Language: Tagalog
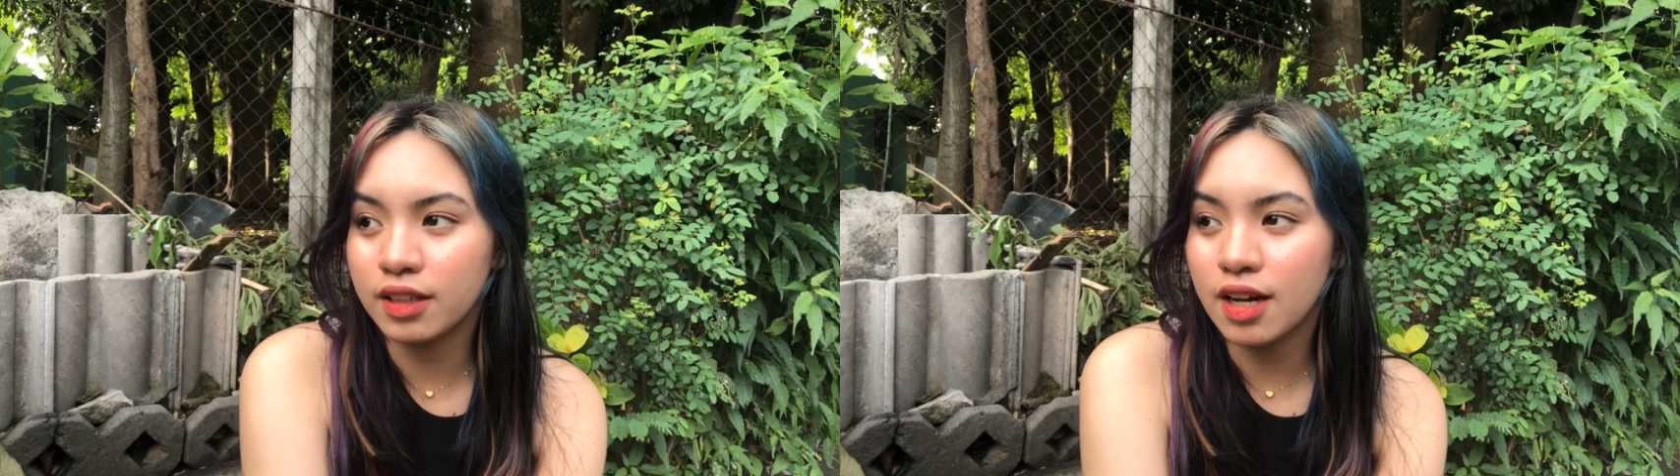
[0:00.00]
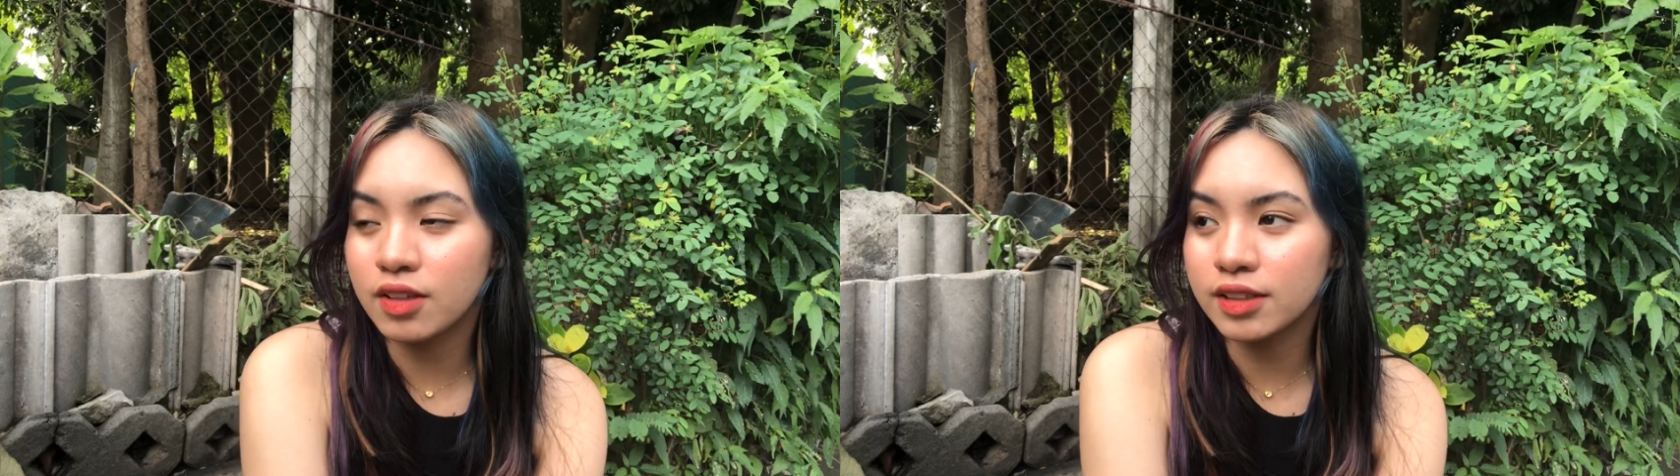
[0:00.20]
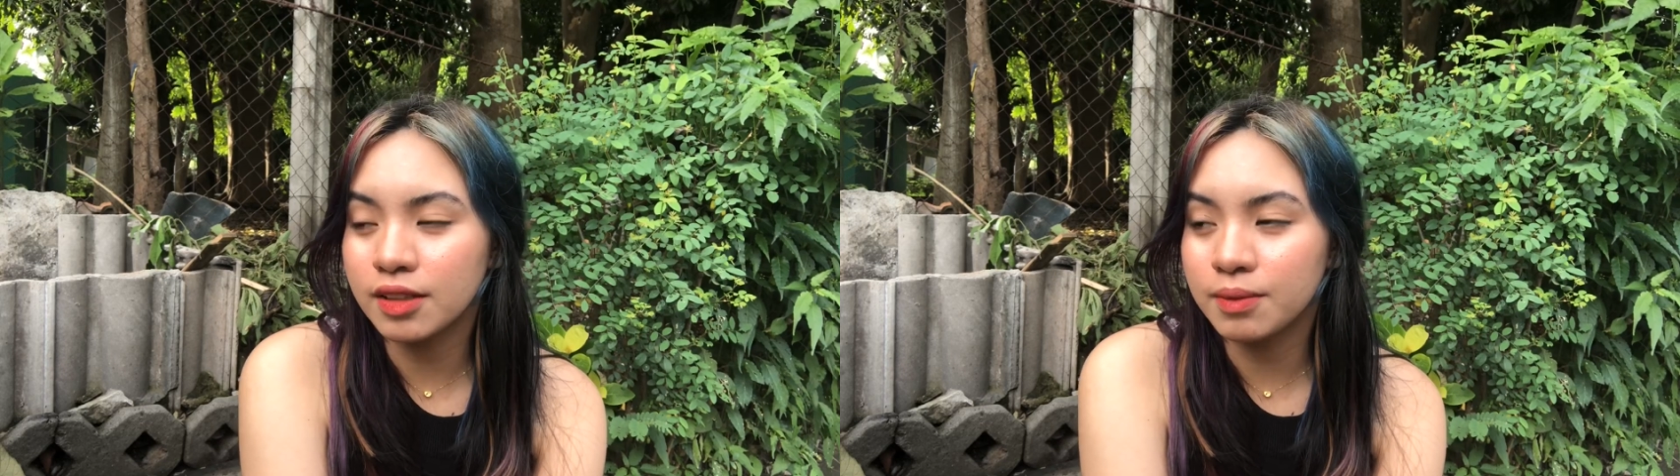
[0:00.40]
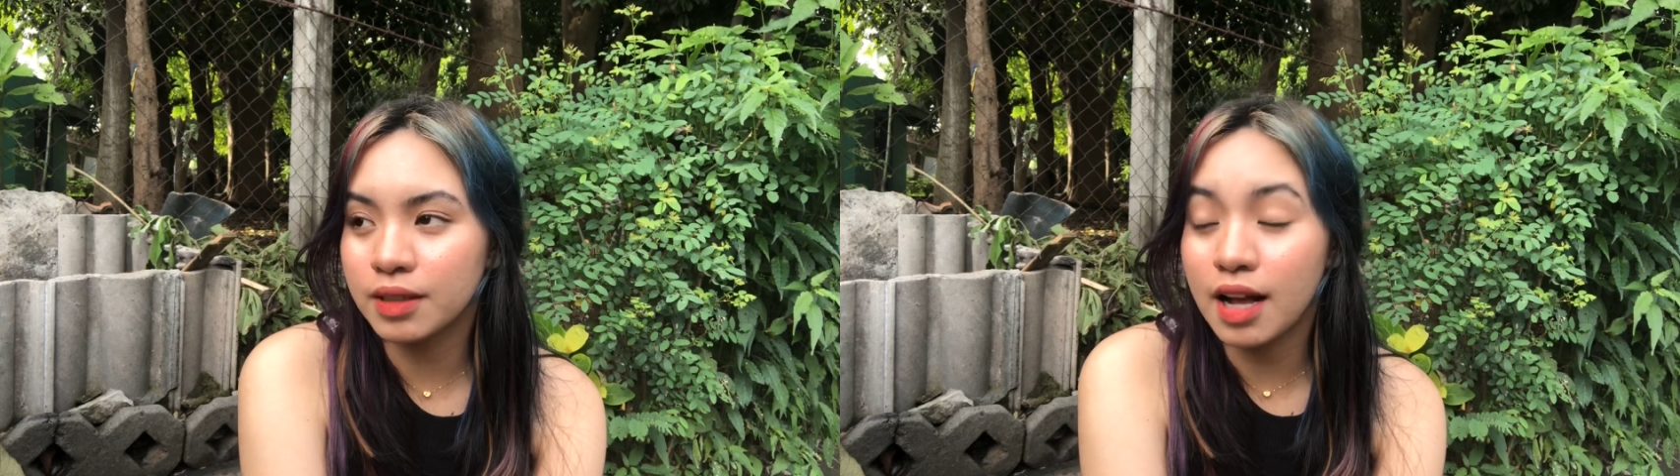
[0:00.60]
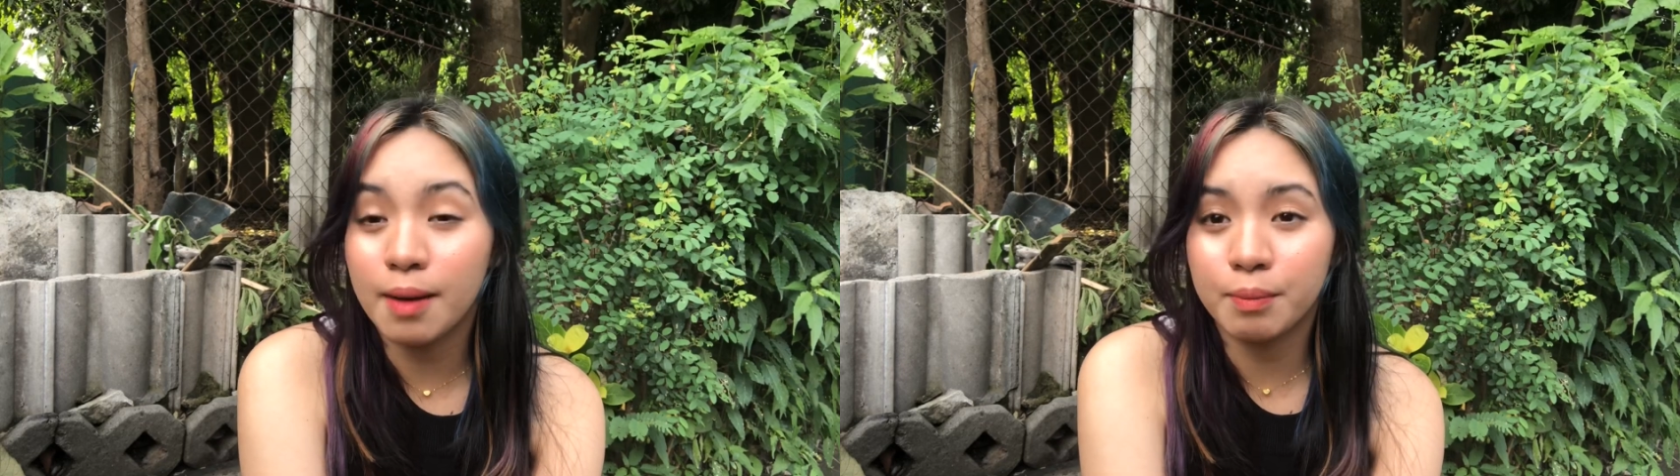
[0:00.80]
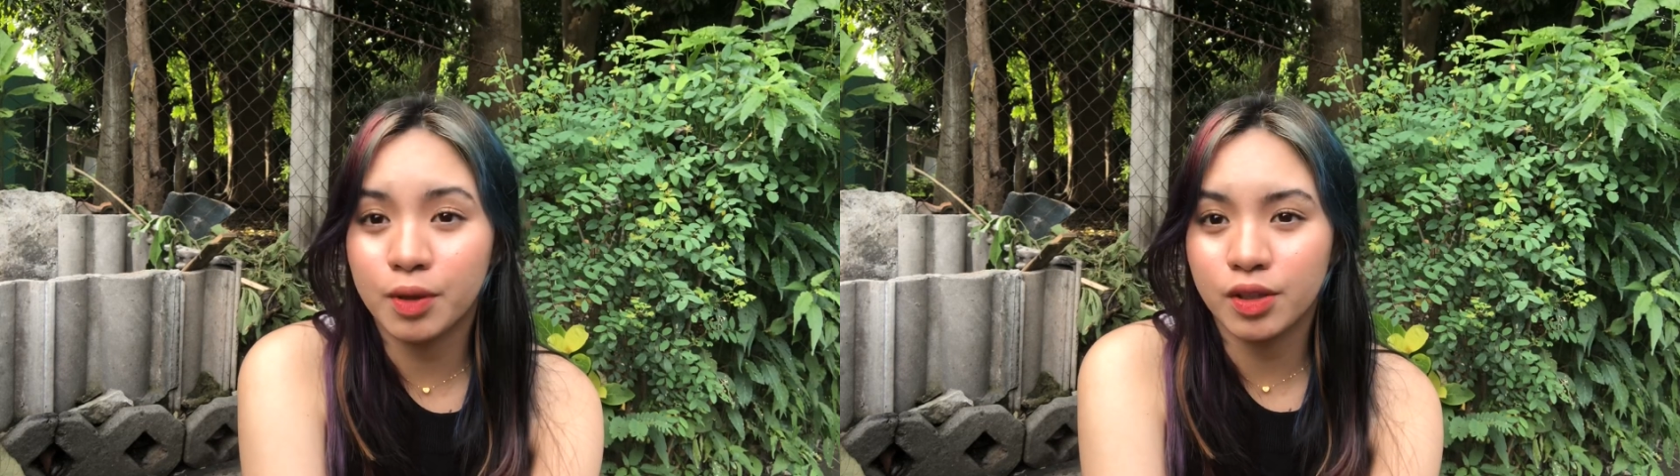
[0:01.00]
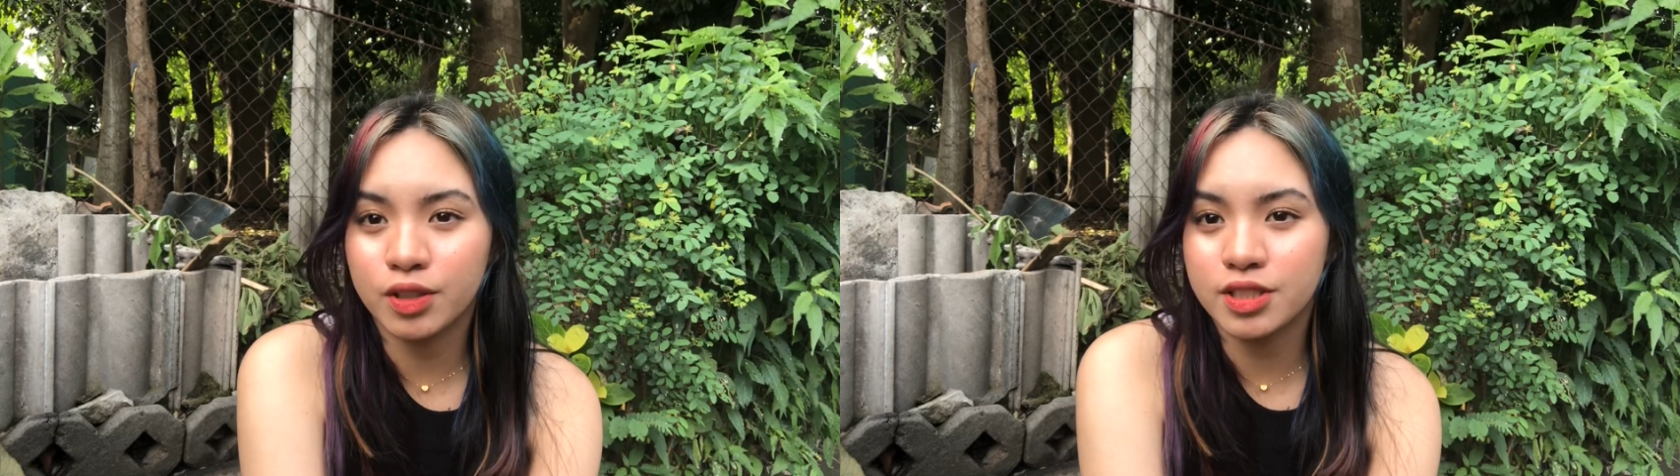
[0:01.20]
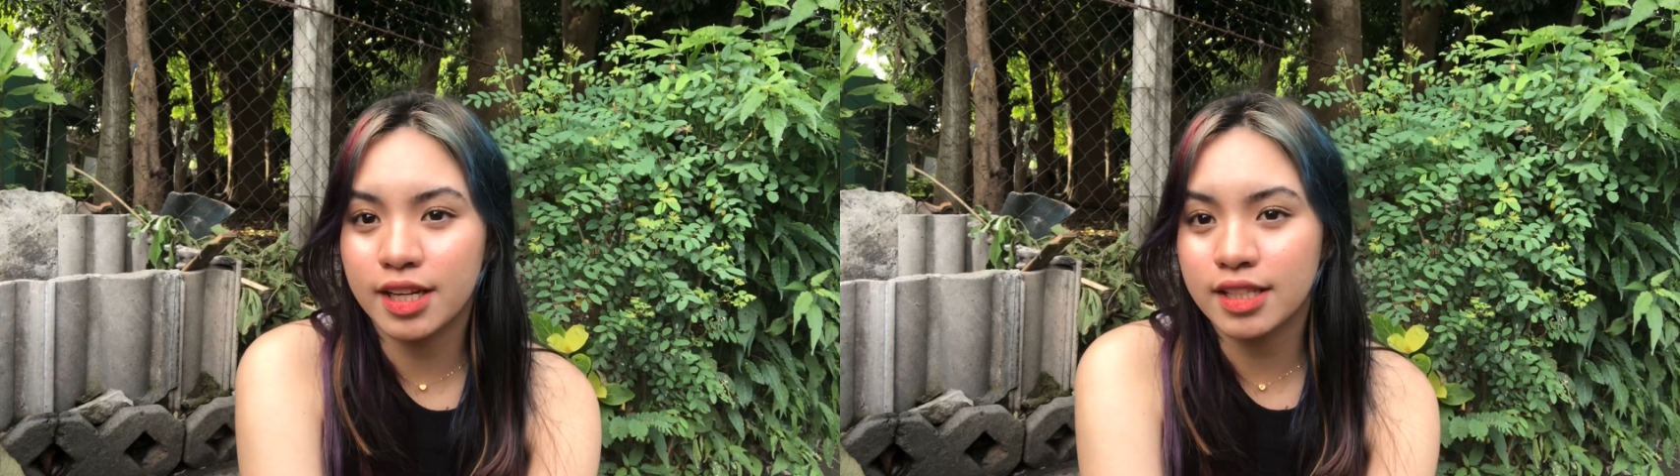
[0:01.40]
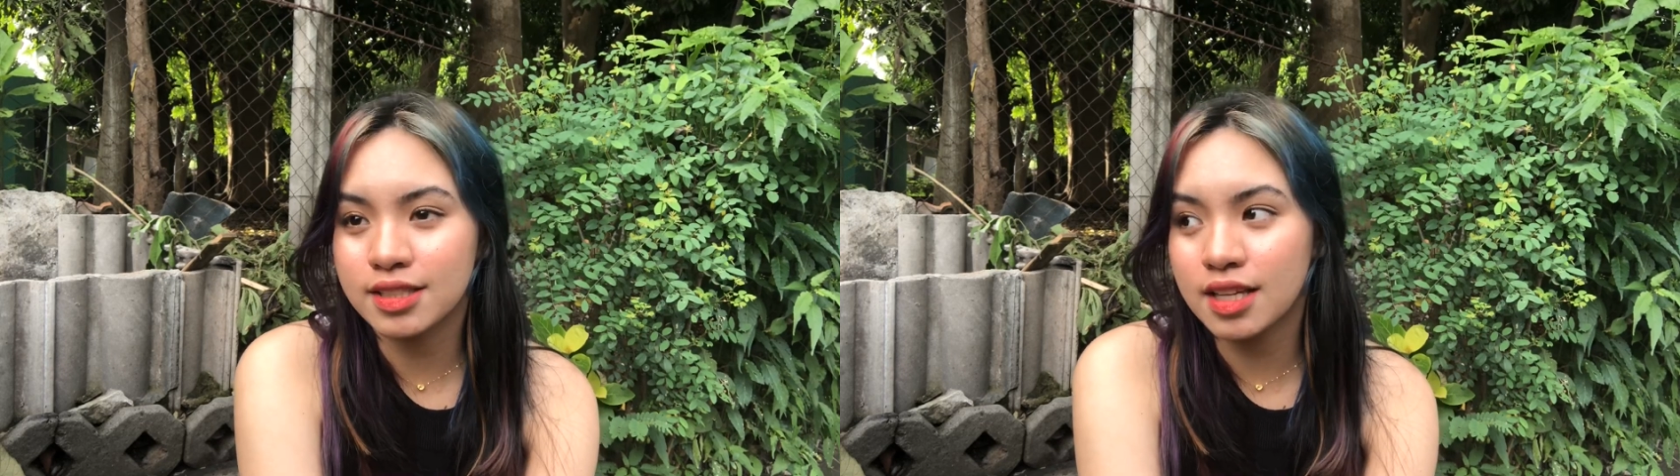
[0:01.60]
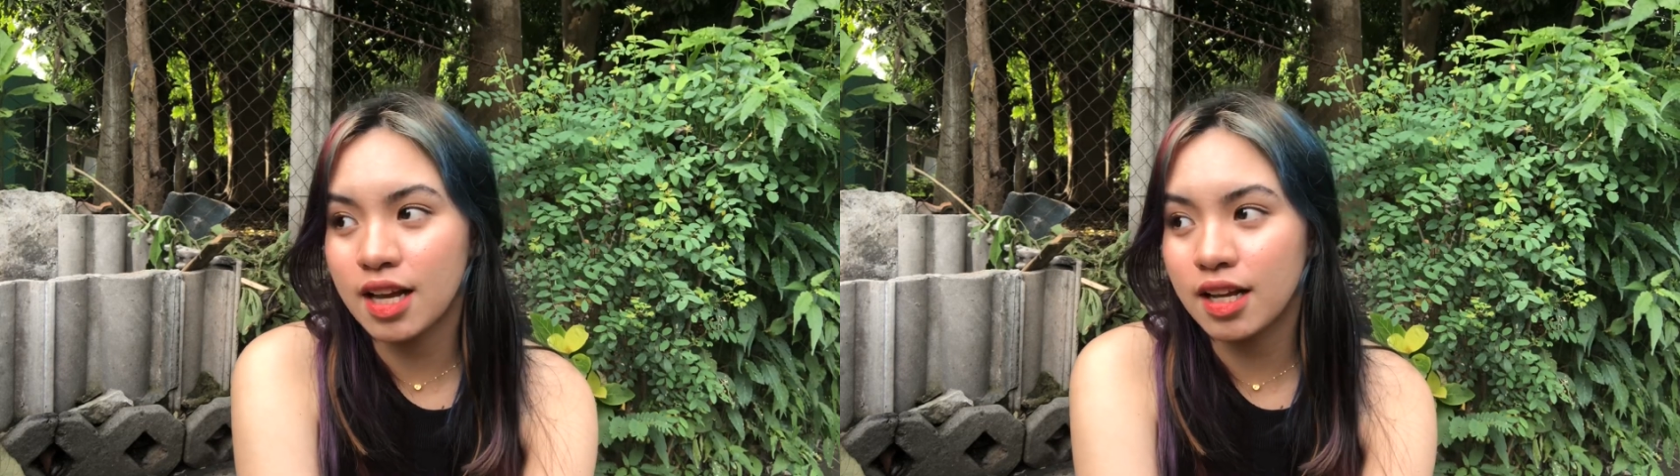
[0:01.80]
ako na yung mag-apologize
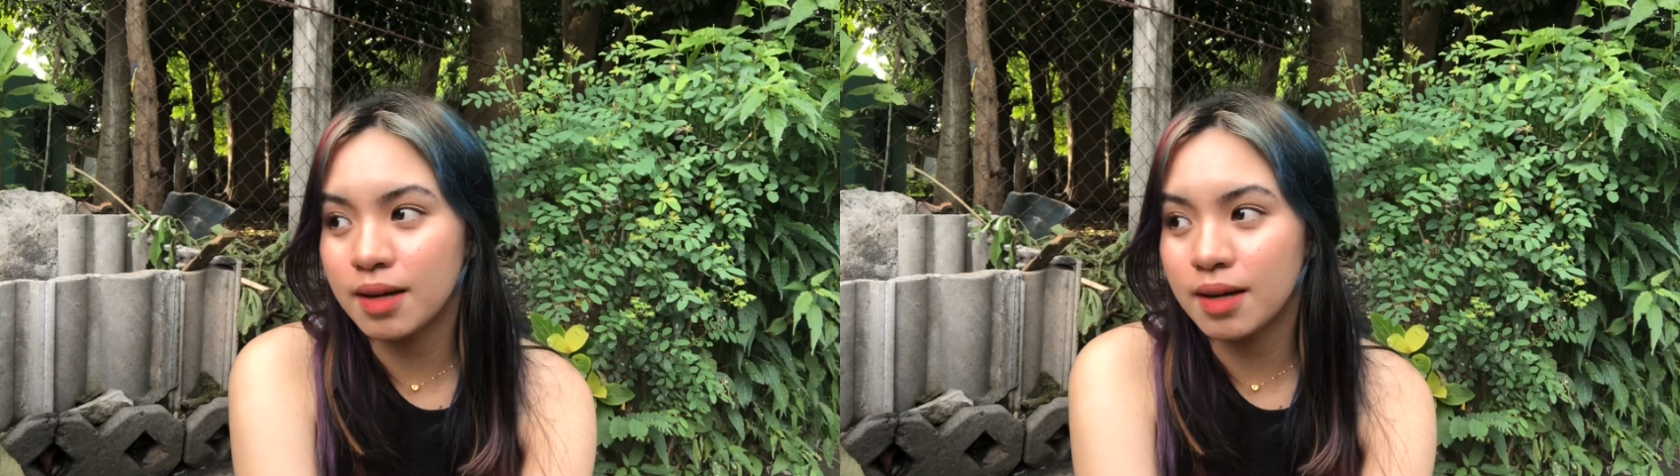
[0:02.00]
sa